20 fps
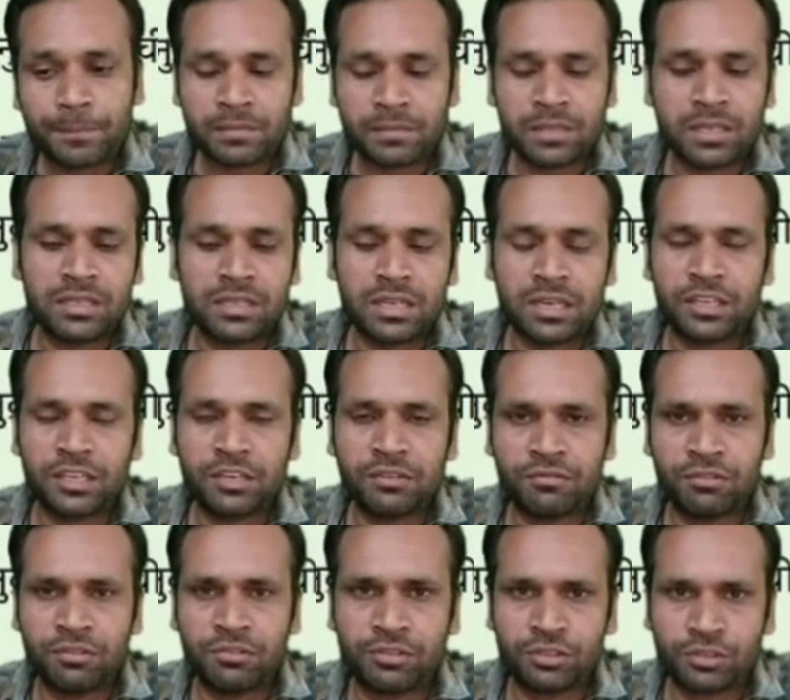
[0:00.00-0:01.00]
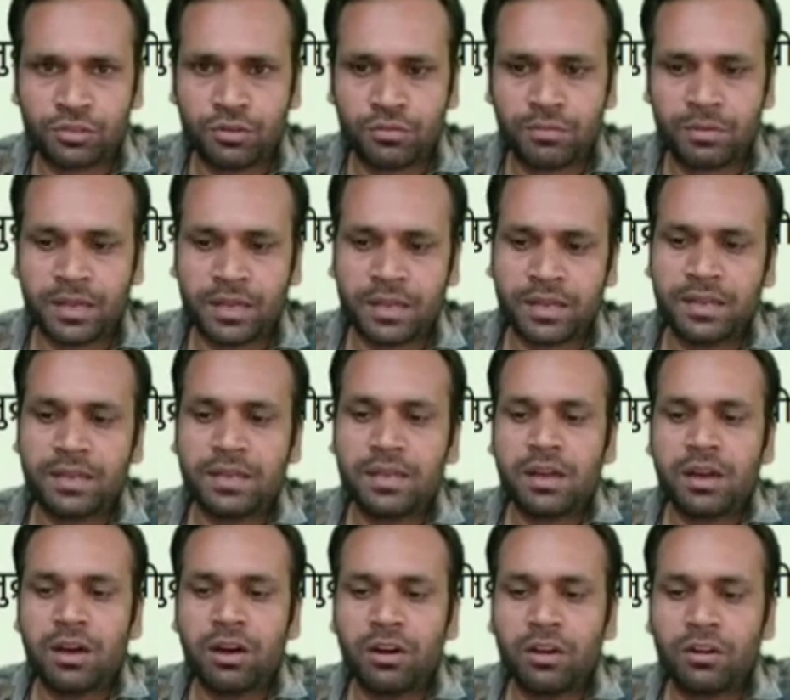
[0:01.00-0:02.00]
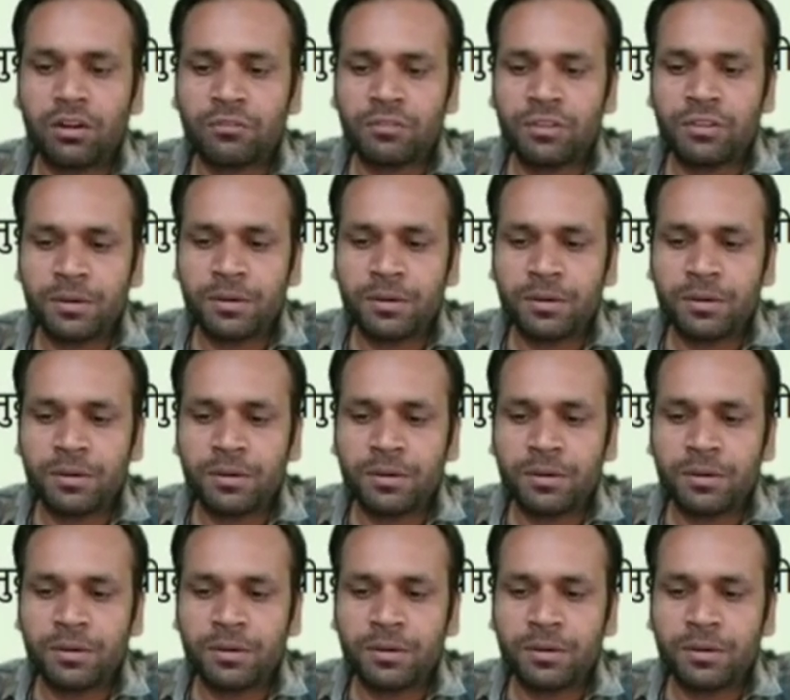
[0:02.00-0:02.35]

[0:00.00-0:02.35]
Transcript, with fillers: यानी कि फुल स्टॉप है और फिर